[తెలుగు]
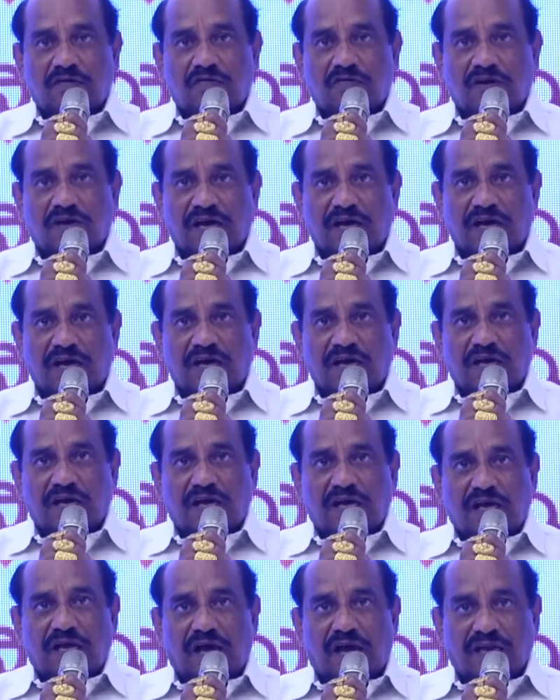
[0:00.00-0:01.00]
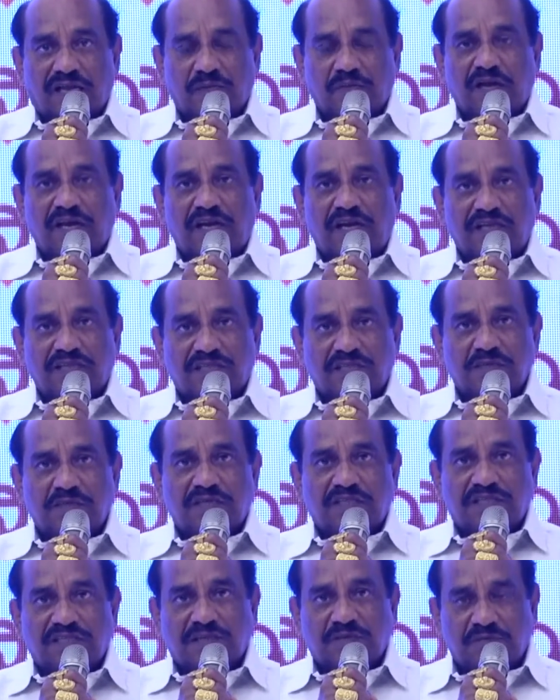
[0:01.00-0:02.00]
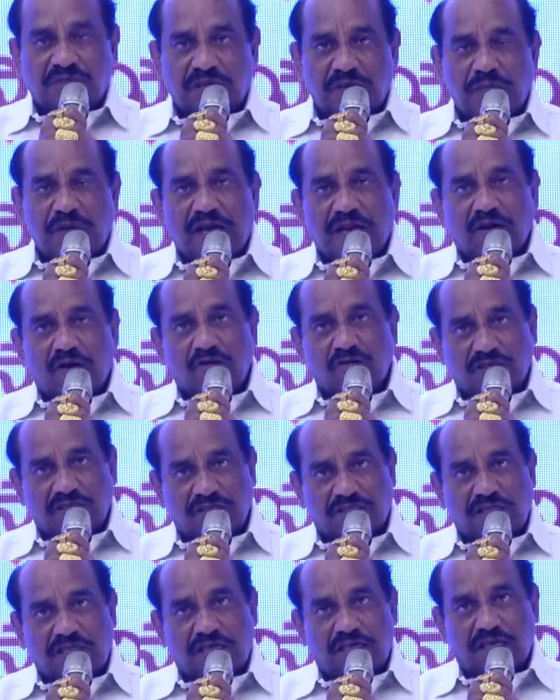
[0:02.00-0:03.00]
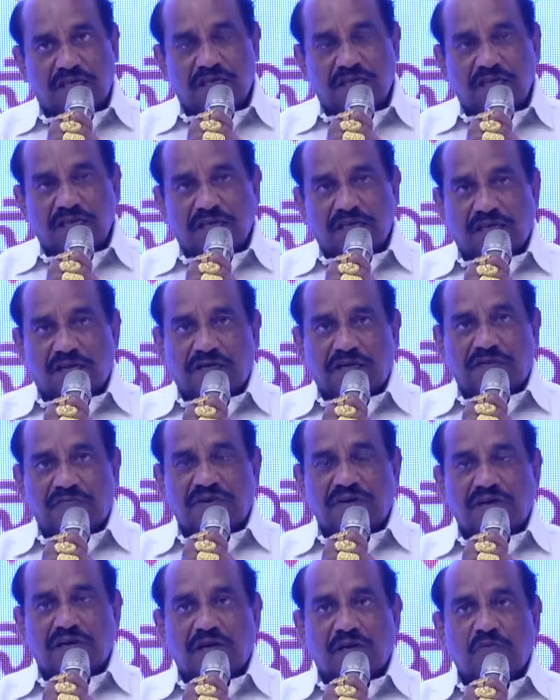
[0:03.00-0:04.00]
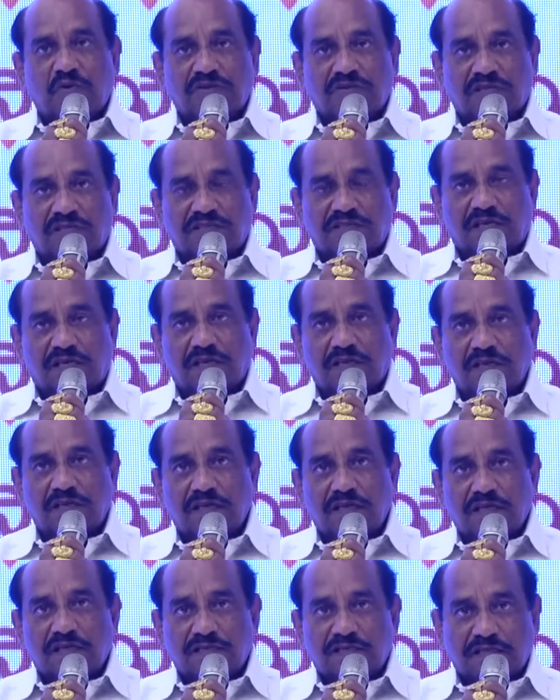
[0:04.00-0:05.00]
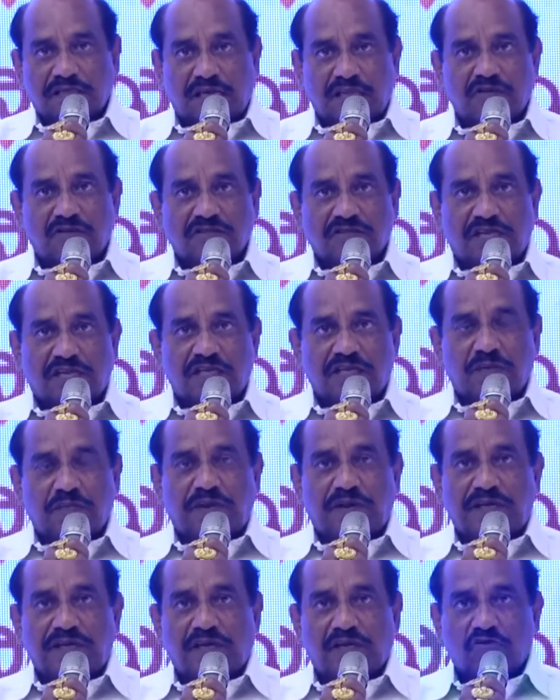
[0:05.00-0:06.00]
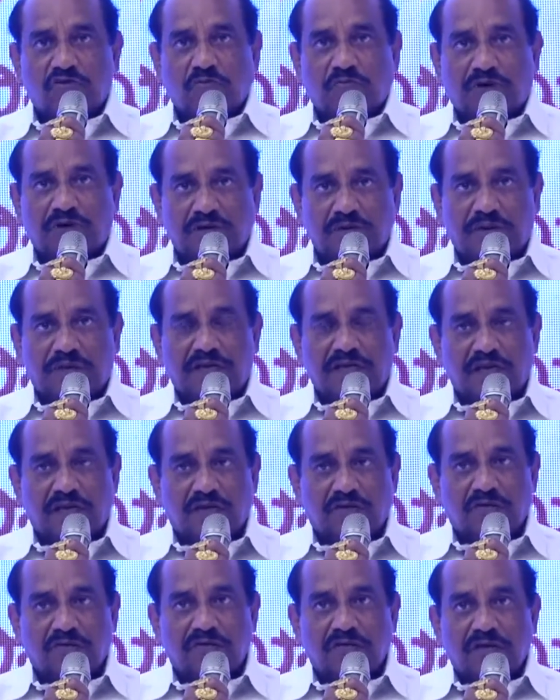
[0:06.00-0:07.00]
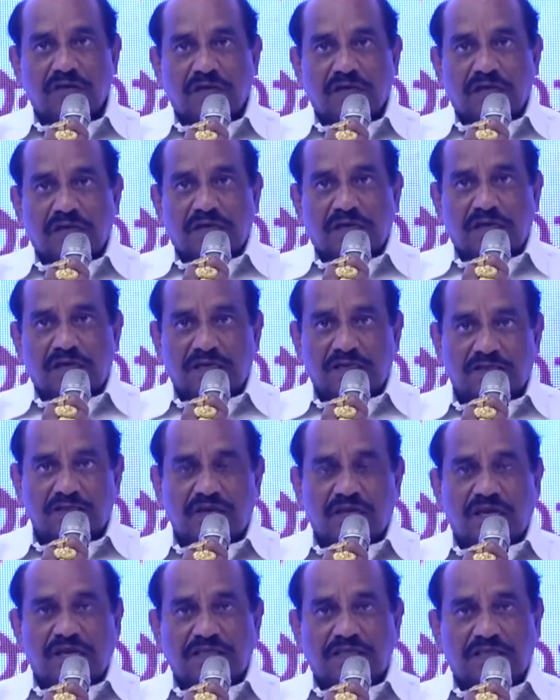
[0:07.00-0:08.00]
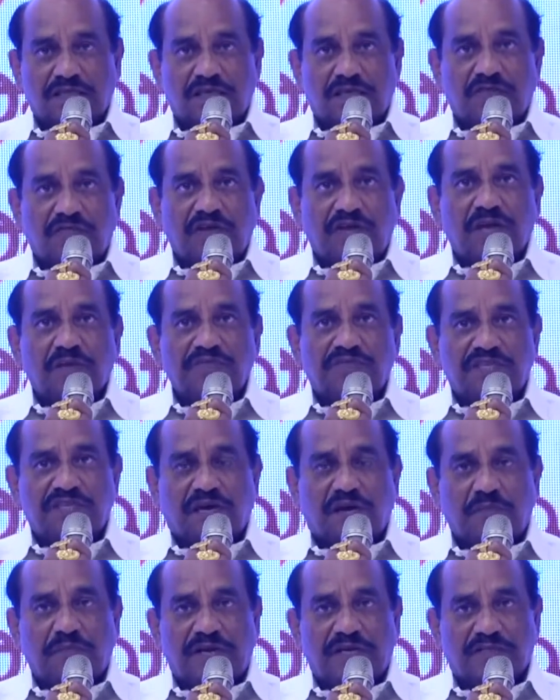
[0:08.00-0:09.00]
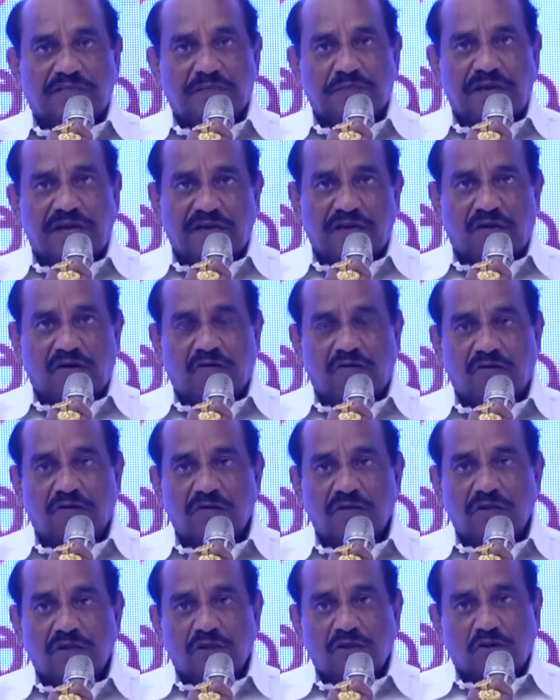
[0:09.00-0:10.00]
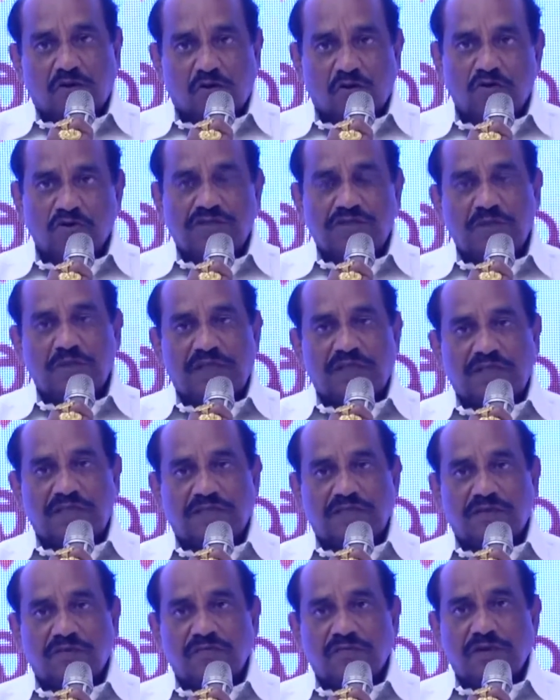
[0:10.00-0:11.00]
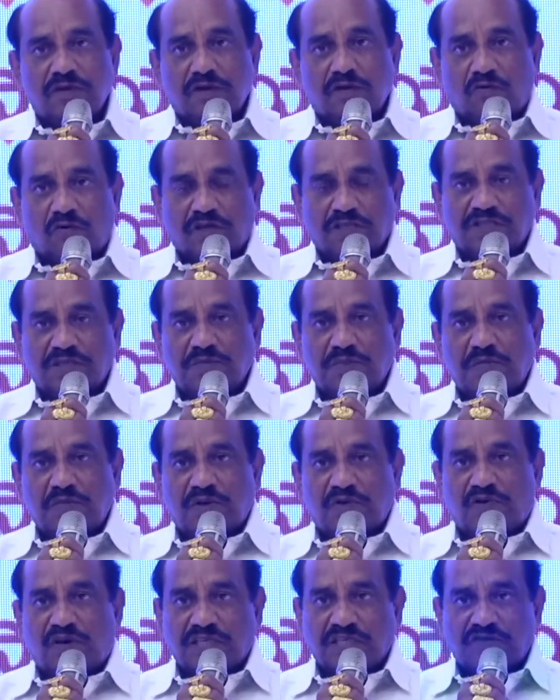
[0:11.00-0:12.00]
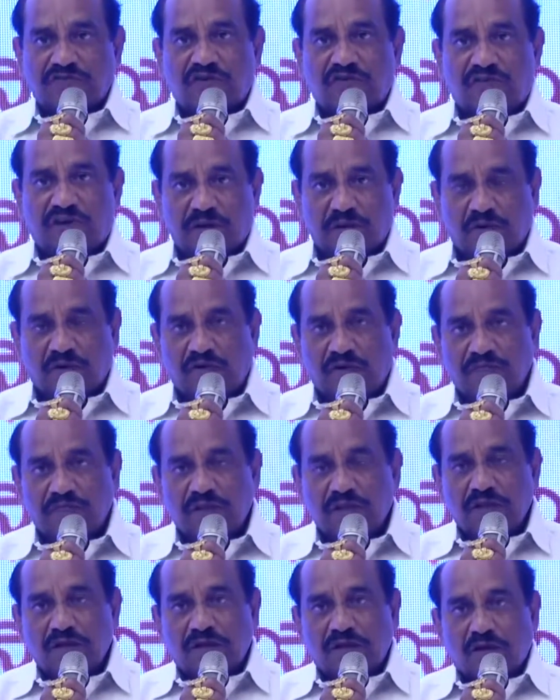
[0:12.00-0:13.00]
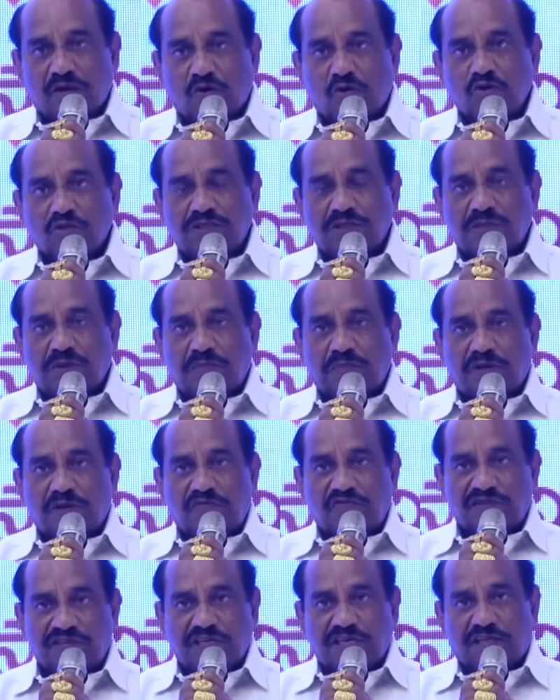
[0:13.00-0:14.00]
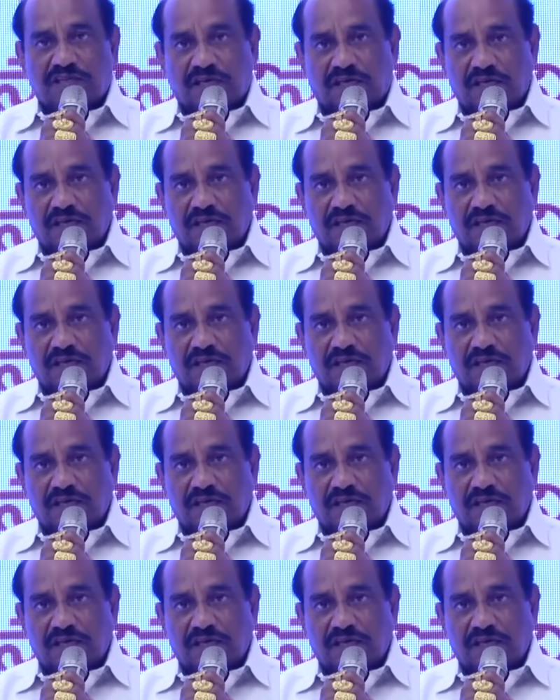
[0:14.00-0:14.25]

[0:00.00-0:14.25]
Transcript: ఒక అన్నమయ్య లాంటి సినిమా తీసి మీ బ్యానర్లో తీస్తే నాకు డెఫినెట్ డబ్బు వస్తుంది సార్ చేద్దాం సార్ అని చెప్పి ఆయన ఎంతో పట్టుబట్టి నేను ఇద్దరం కలిసి విఎంసీ కంబైన్స్ బ్యానర్లో రెండు సినిమాలు తీసాం ఒక సినిమా పేరు వాసవి వైభవం రెండో సినిమా పేరు విజేత